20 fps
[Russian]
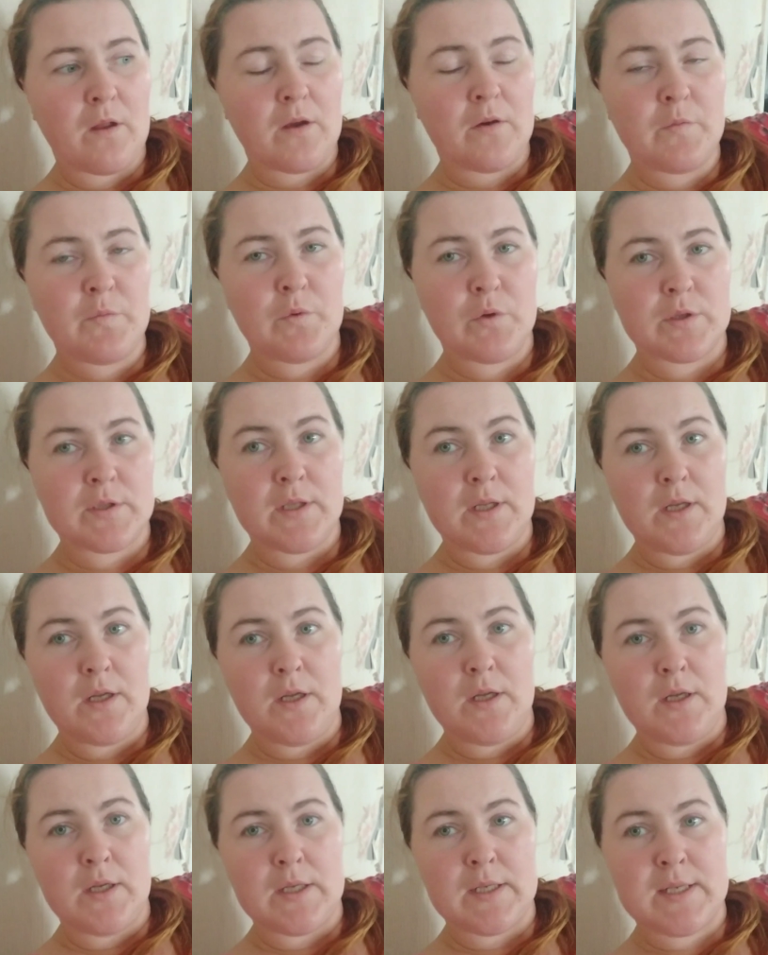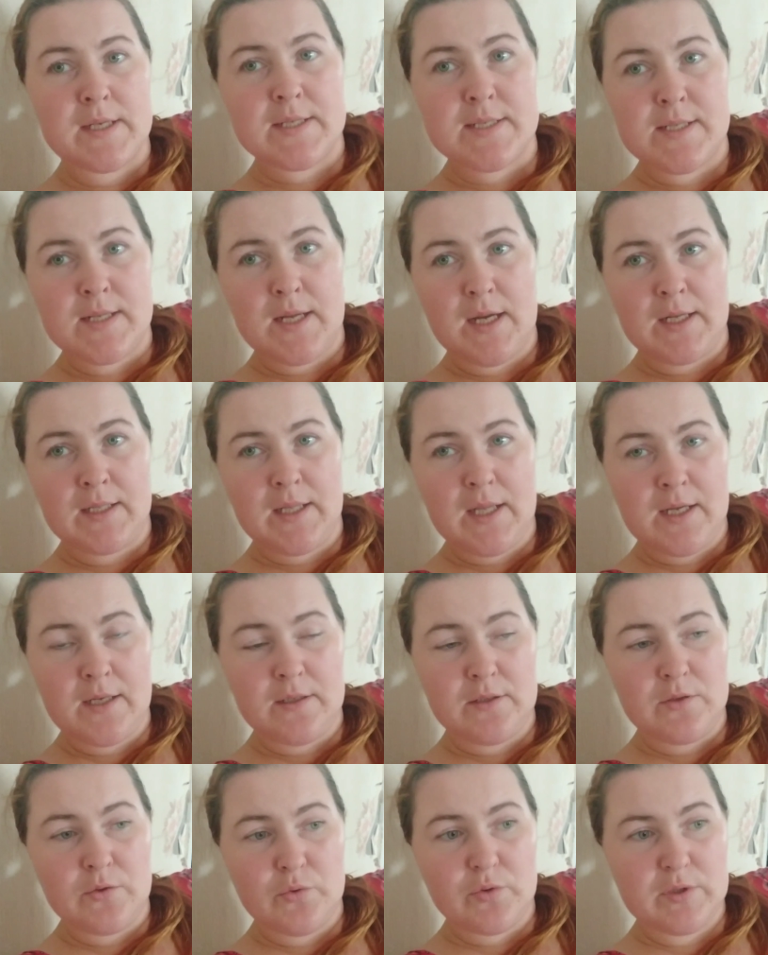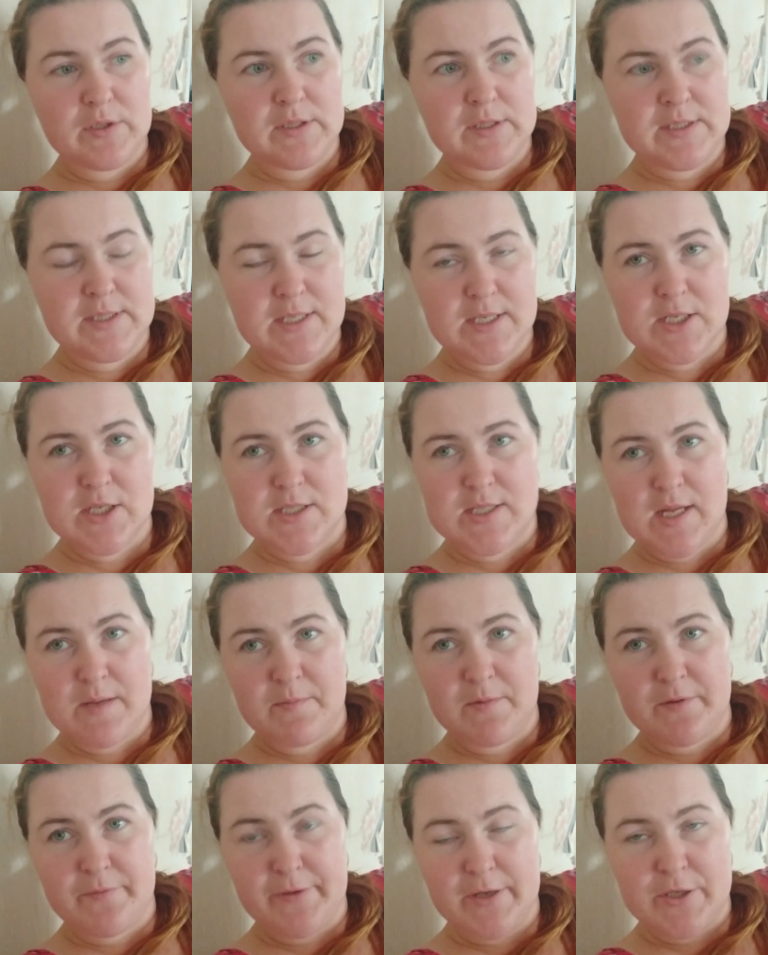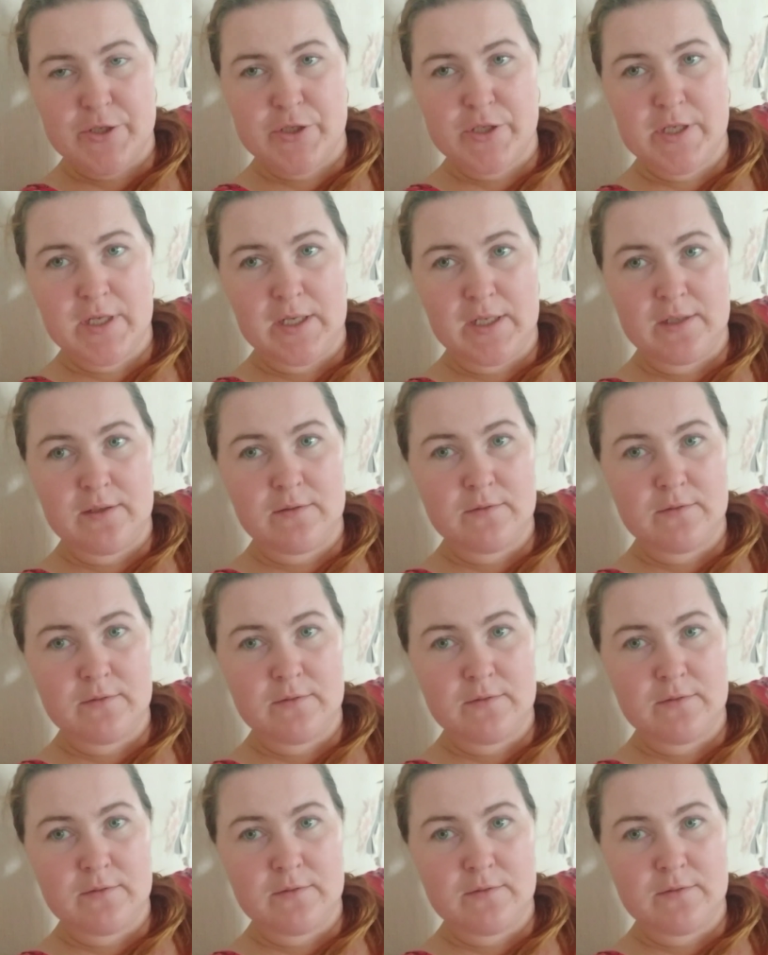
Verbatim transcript: Вот. Если она, те же самые врачи